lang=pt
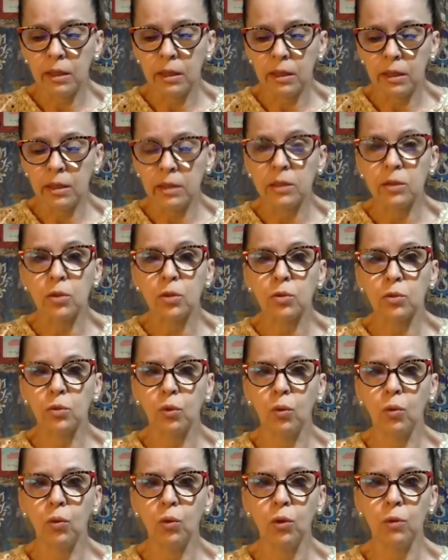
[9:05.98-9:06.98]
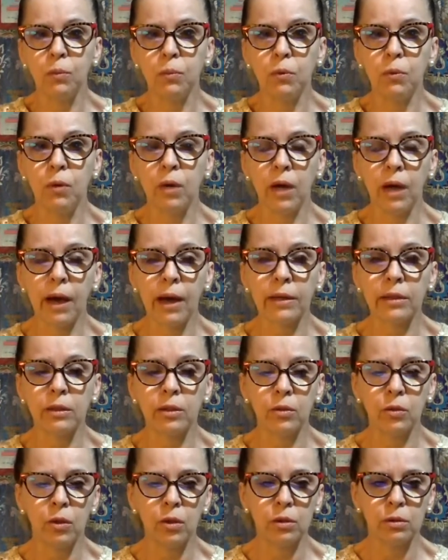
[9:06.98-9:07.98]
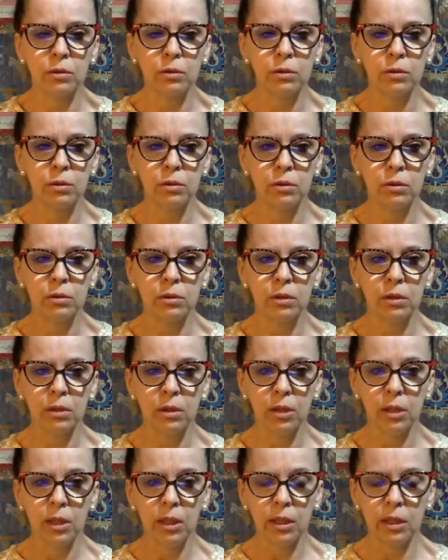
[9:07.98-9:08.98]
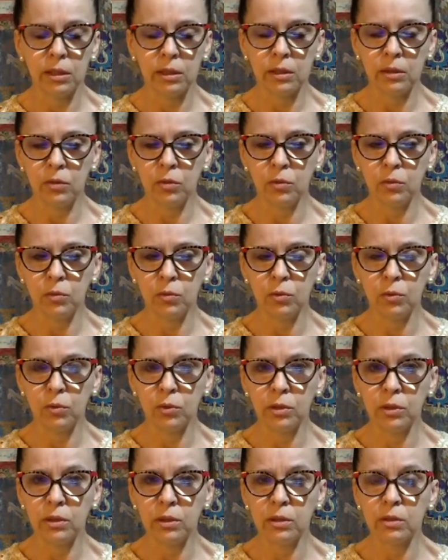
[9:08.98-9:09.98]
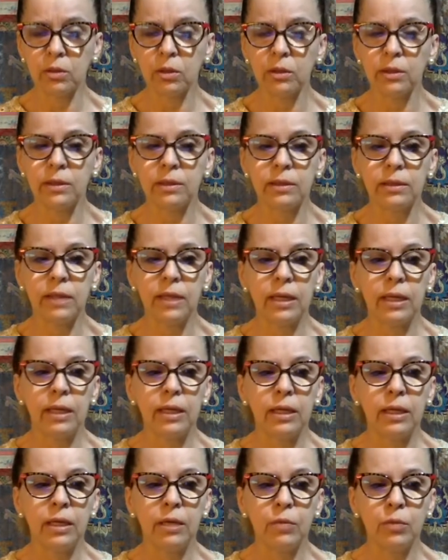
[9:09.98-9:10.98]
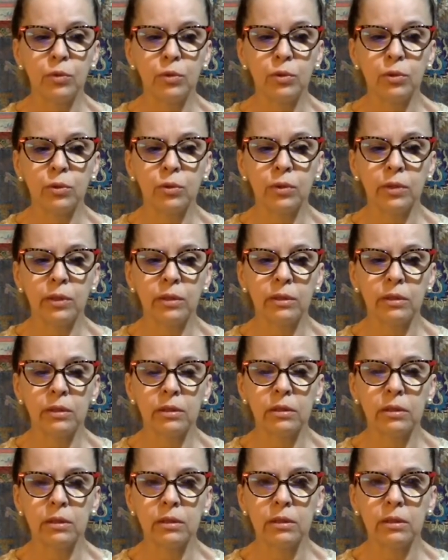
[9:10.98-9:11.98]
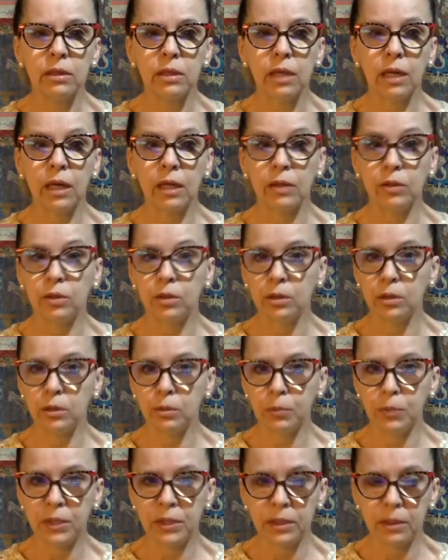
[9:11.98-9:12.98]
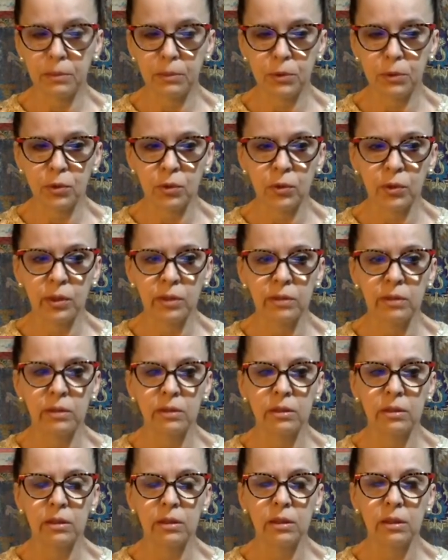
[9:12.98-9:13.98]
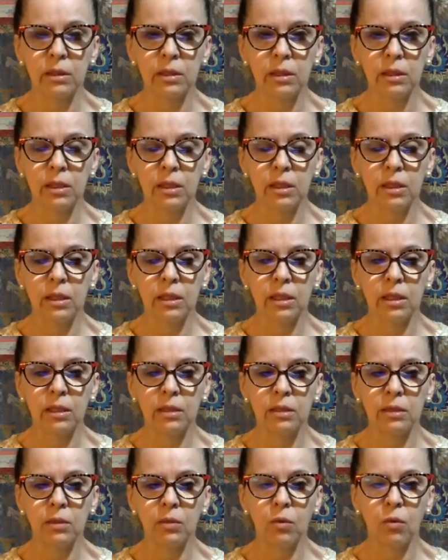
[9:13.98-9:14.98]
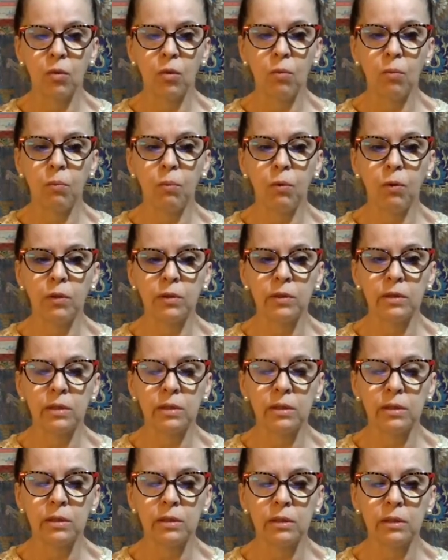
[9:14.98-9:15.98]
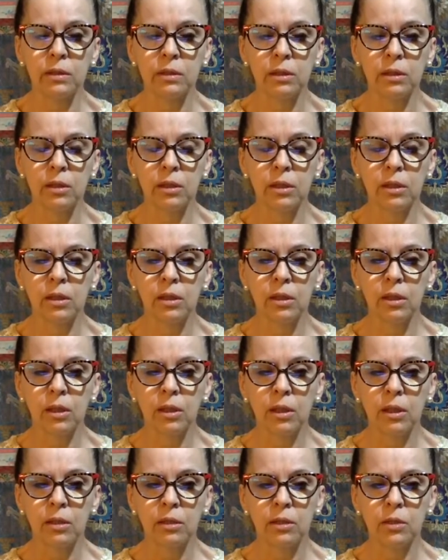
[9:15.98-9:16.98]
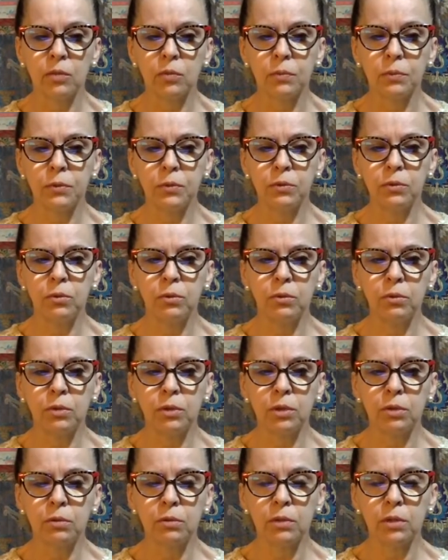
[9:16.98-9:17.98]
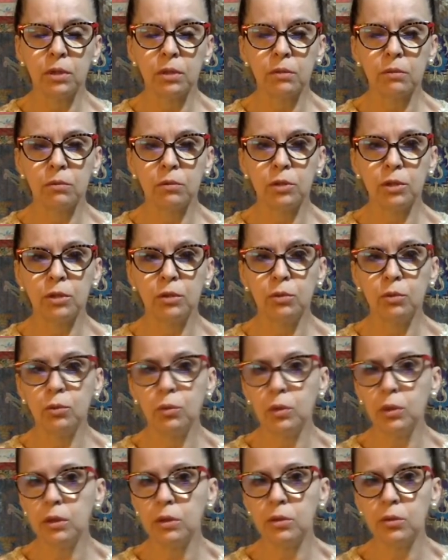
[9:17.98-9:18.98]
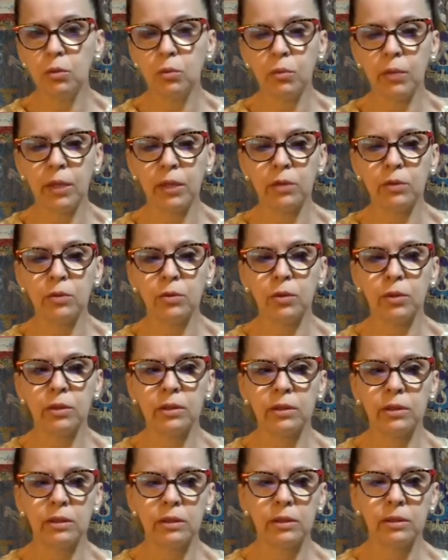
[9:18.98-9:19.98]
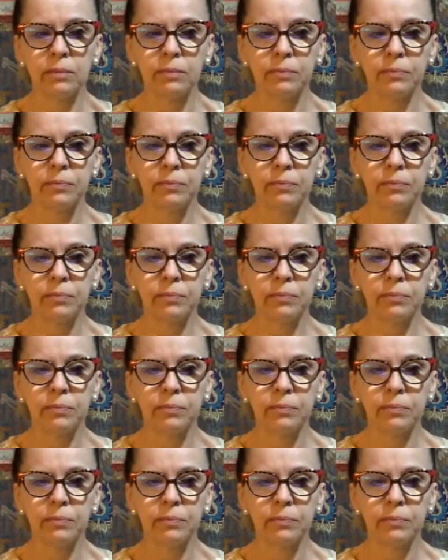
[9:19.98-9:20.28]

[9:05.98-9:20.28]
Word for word: esse nosso corpo, carne, ossos, assim como todas as nossas emoções, as nossas percepções, elas são compostas, são o produto da junção de duas ou mais coisas.